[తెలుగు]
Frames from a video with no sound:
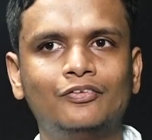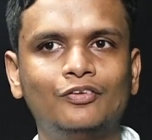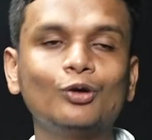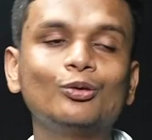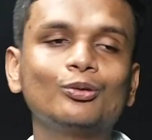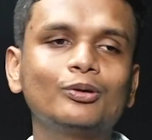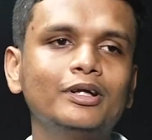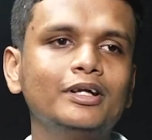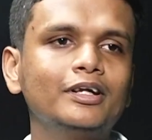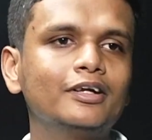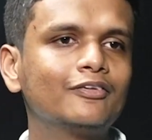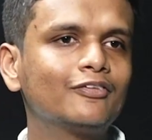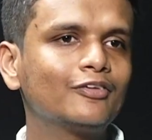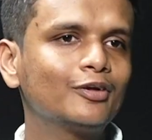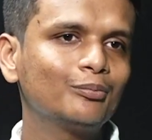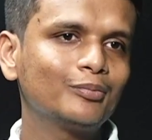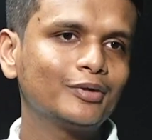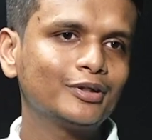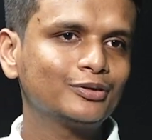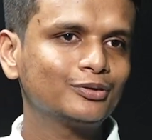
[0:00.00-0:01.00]
సౌత్ ఇండియన్
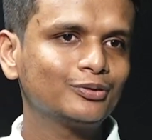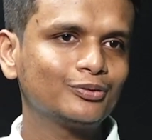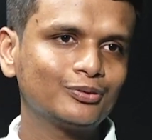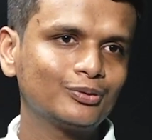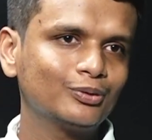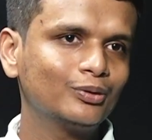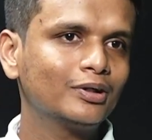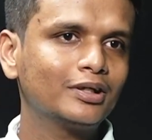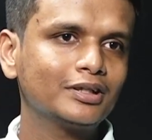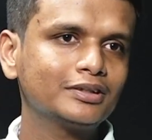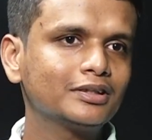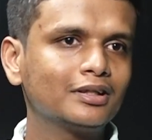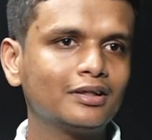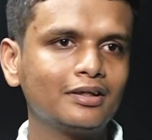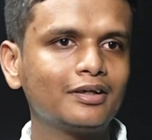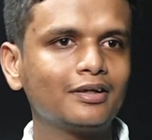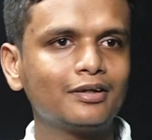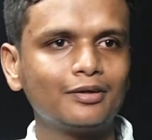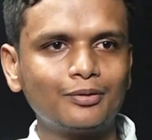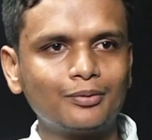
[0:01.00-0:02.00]
సినిమాస్ చూసుకుంటే
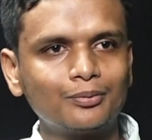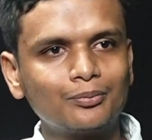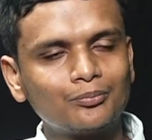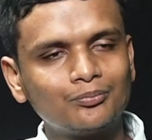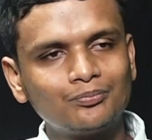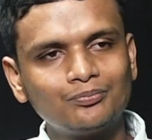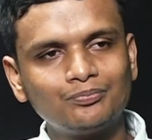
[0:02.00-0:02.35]
జల్లికట్టు